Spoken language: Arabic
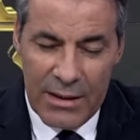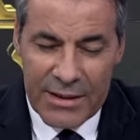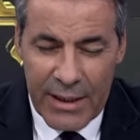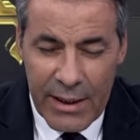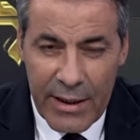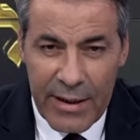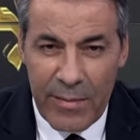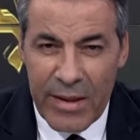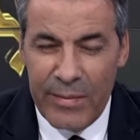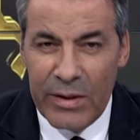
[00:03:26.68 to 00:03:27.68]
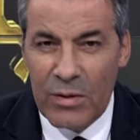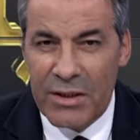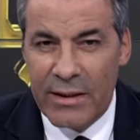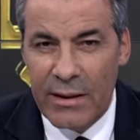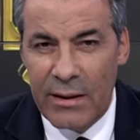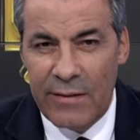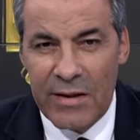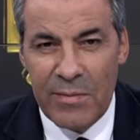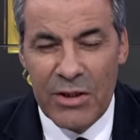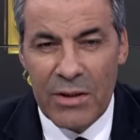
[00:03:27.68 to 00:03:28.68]
الساكن هذا من 68
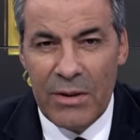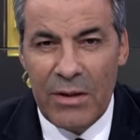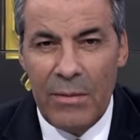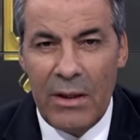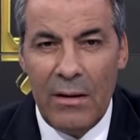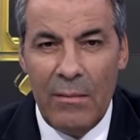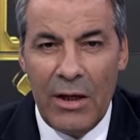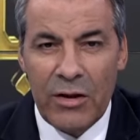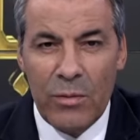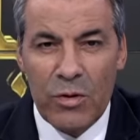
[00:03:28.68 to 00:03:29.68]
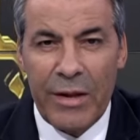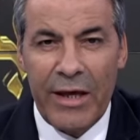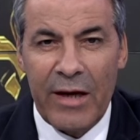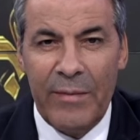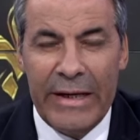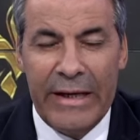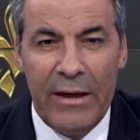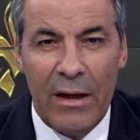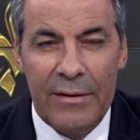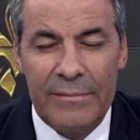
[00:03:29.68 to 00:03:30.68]
كيفاش ما, ما, ما عندكمش وثائق
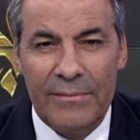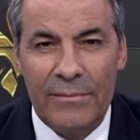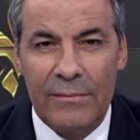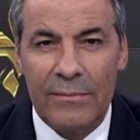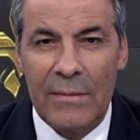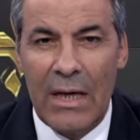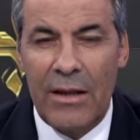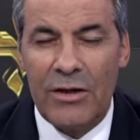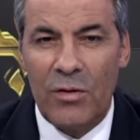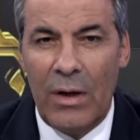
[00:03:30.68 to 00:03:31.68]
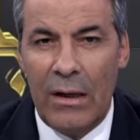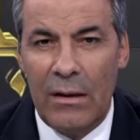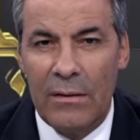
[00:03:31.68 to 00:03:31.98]
ملكيه هذا سؤال ما